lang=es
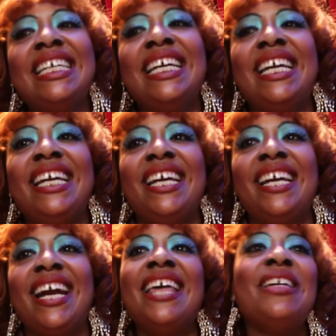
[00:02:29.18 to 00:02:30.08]

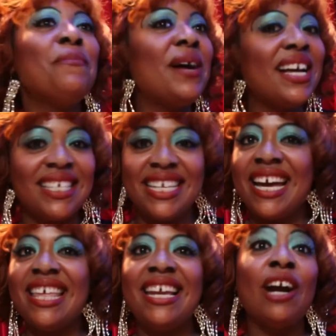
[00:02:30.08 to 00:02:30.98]
Eh, además
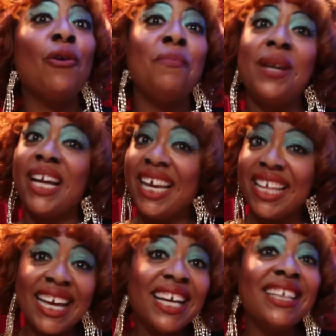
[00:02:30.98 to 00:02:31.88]
ya de la
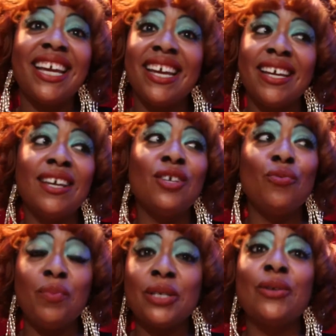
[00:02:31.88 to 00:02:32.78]
complejidad que
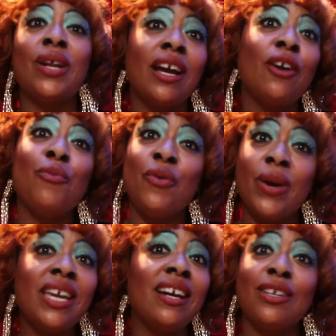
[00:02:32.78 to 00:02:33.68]
es un personaje
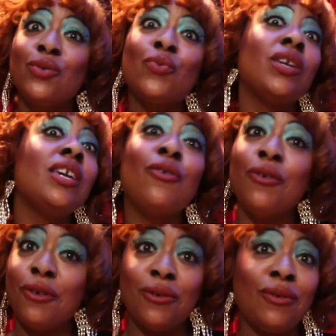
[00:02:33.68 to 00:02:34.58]
como ella, que es un
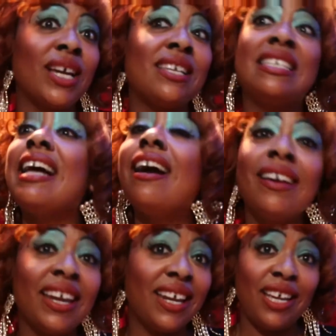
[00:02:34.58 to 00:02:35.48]
ícono, que es
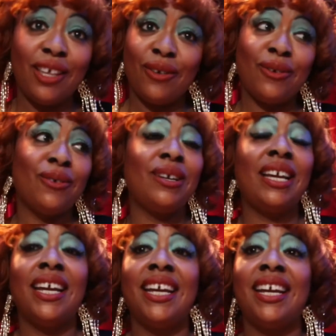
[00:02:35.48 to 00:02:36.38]
tan querido.
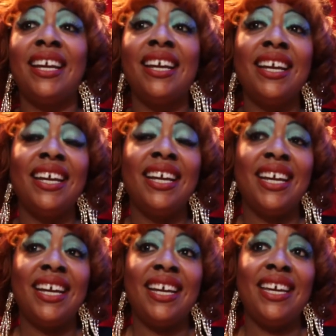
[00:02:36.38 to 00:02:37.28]

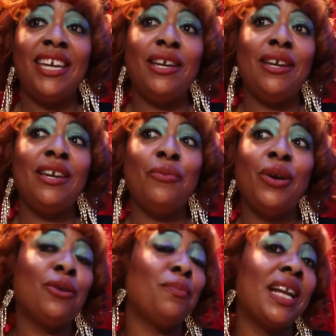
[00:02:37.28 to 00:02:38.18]
Y,
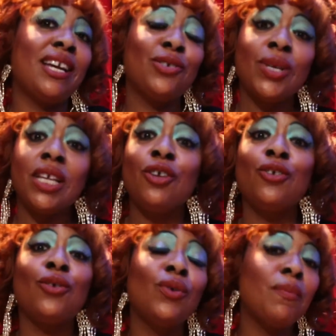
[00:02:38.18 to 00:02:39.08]
bueno, para eso he
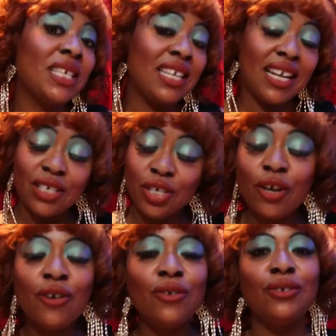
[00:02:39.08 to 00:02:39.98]
tenido toda una
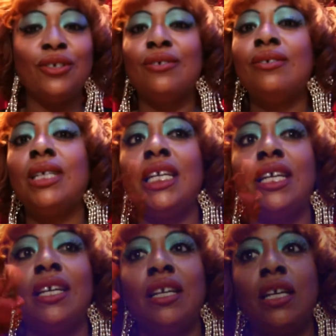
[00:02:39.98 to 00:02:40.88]
investigación
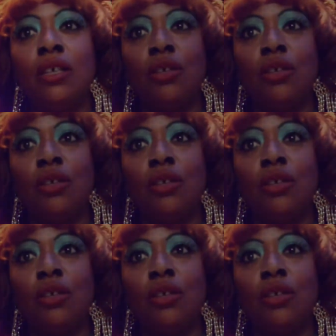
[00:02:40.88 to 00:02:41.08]
eh, y